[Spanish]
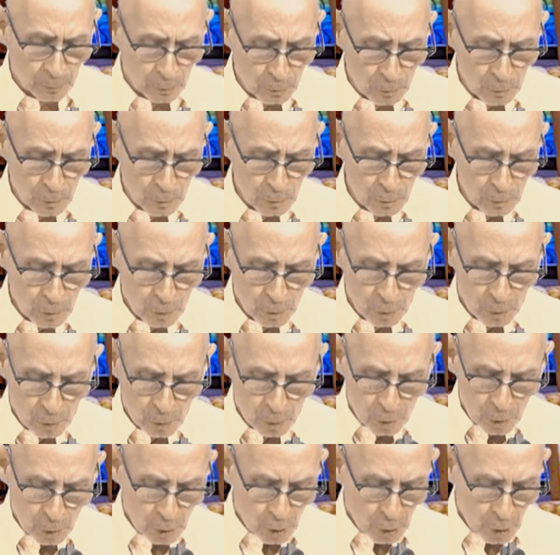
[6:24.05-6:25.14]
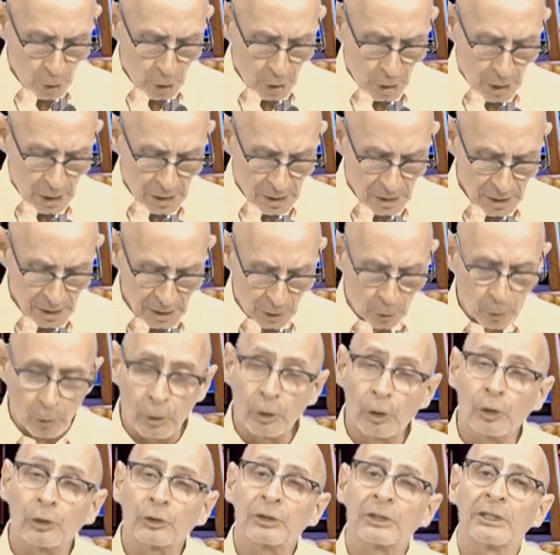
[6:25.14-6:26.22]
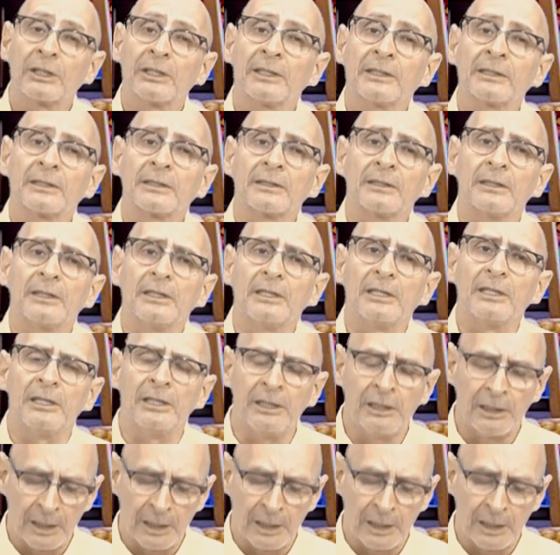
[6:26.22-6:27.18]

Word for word: que tú ni conoces